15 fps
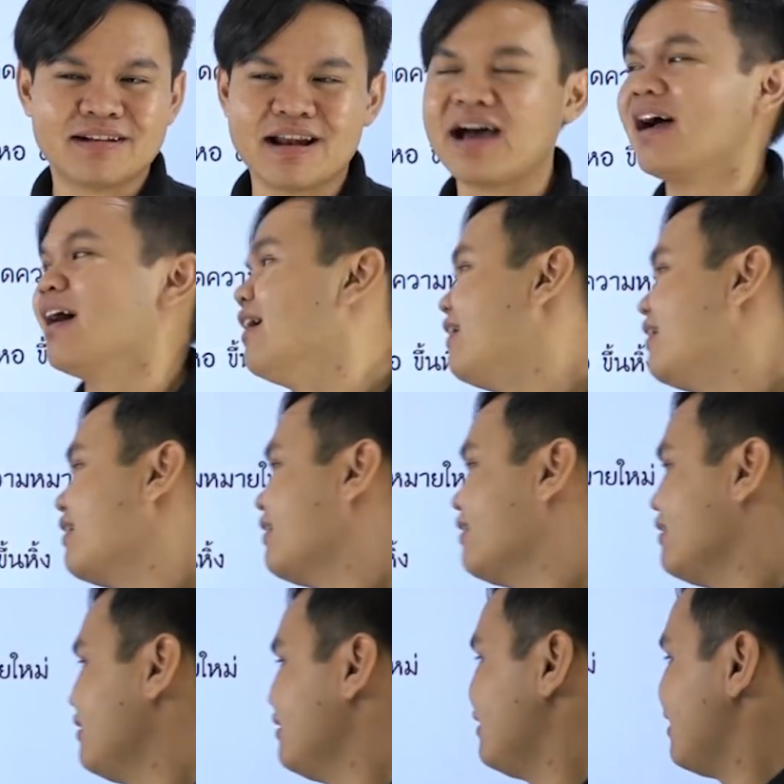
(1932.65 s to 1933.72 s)
นะ
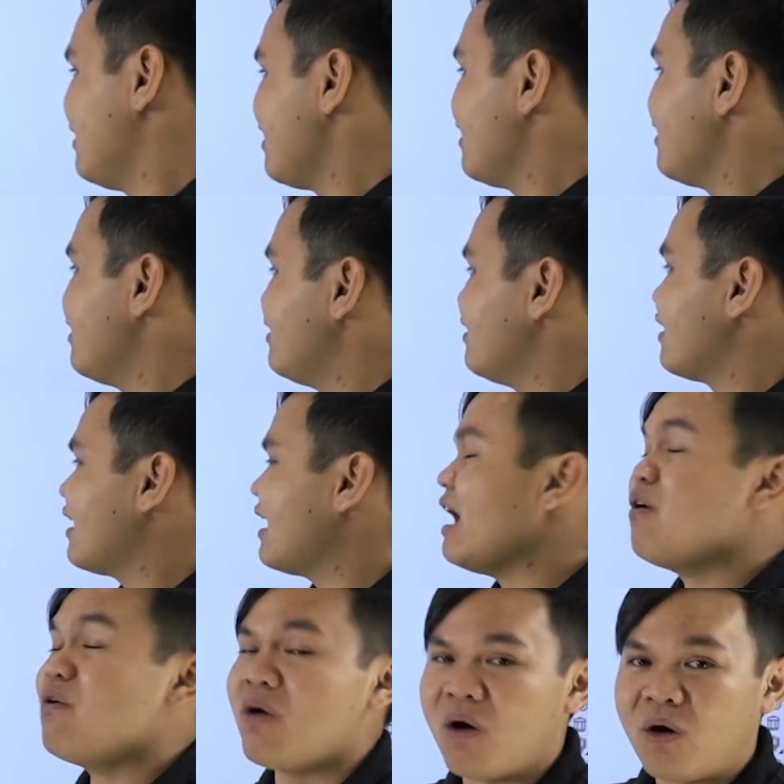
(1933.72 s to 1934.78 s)

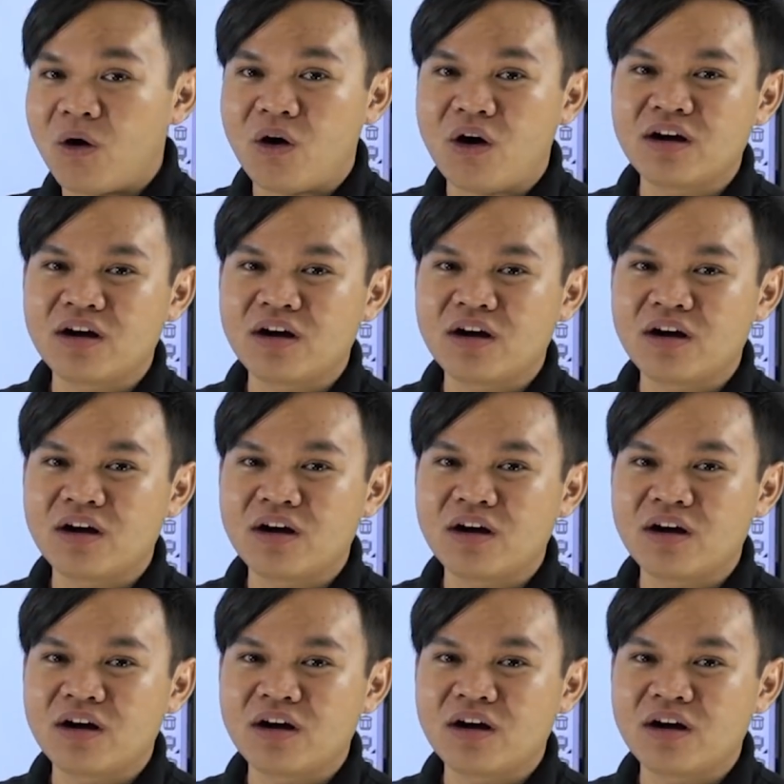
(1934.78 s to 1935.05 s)
เข้าหอ